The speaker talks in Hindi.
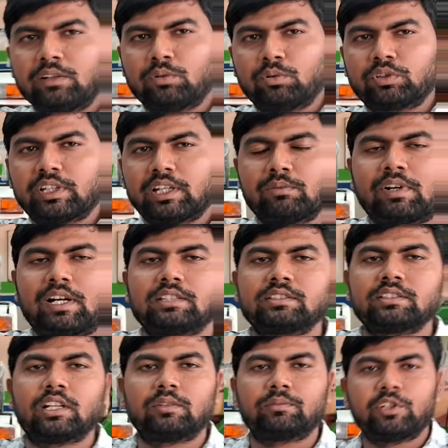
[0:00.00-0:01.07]
आयल होता है वहां
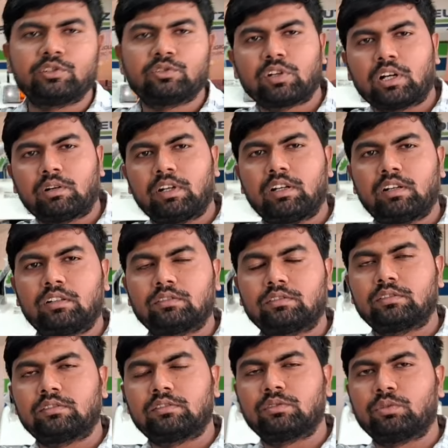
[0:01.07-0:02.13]
से आपकी जो हवा
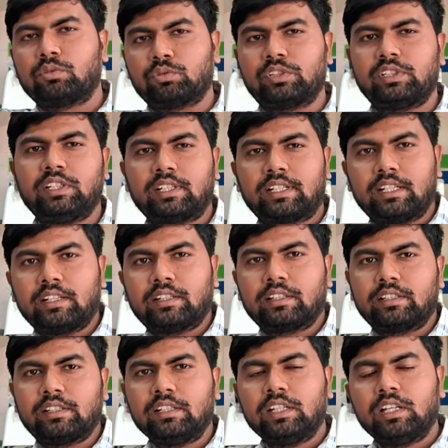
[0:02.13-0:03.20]
जो होती है
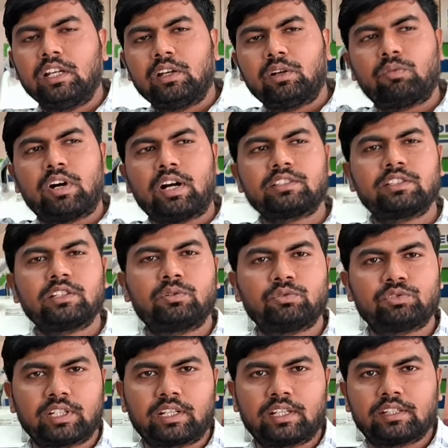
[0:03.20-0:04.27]
क्लीनर की वहां से
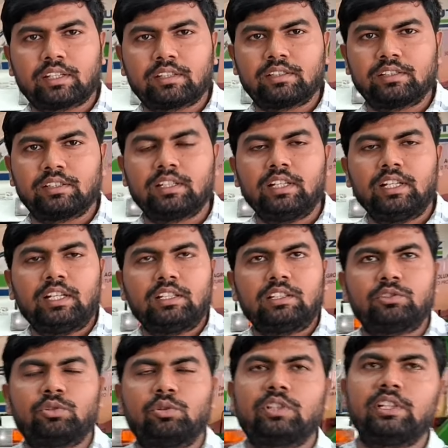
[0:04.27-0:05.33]
गुजर के जाती है
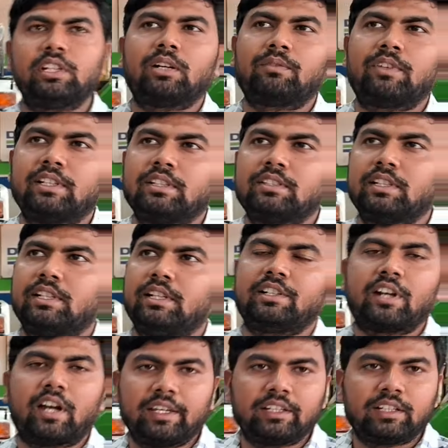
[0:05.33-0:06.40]
जो कि आपका जैसे कि
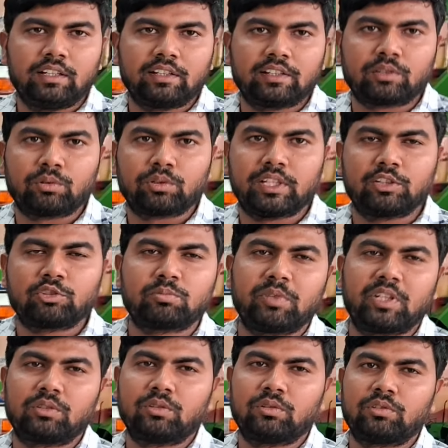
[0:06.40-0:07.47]
ड्राई क्लीनर होता है
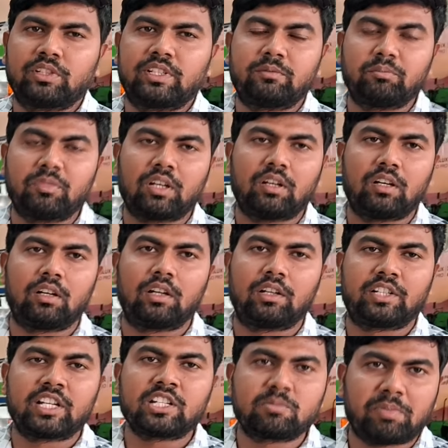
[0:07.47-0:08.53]
उसमें तो
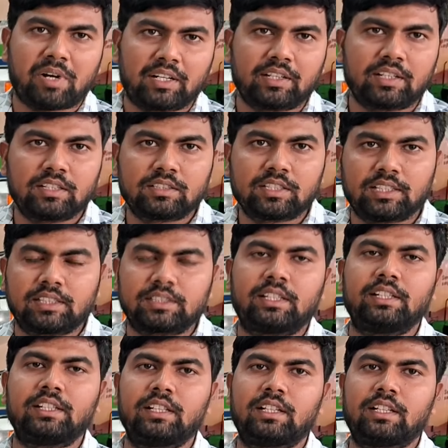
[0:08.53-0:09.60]
डस्ट पार्टिकल ज्यादा
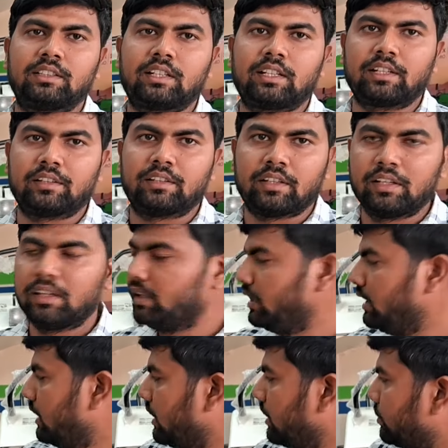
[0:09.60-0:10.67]
जाने के खतरा रहता है
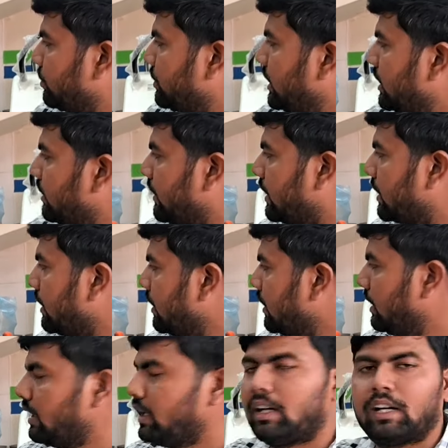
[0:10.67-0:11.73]
हाँ। तो ये हमारा
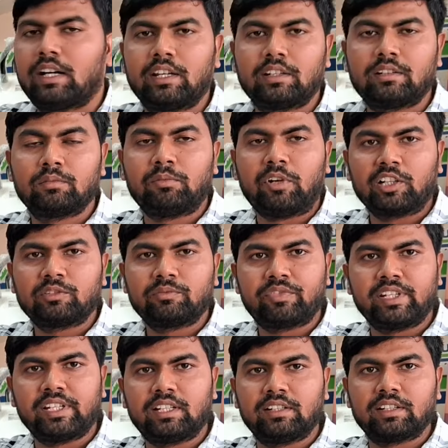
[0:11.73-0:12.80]
आयर बाथ
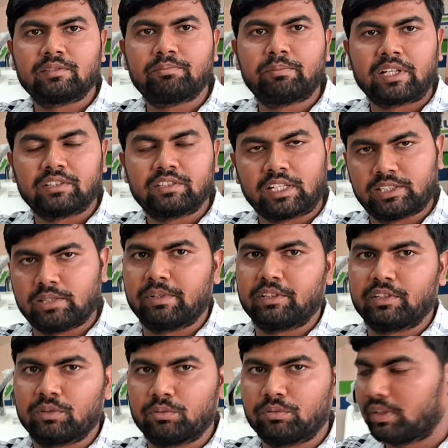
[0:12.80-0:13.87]
फ्री क्लीनर ज्यादा
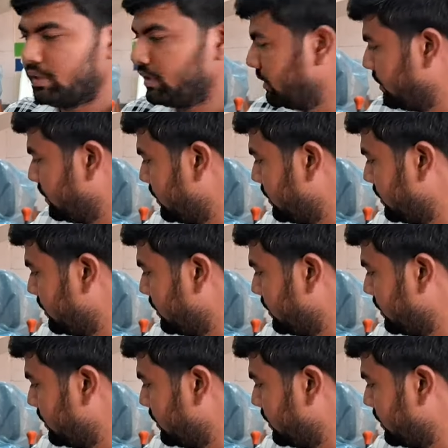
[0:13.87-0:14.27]
बेहतर होता है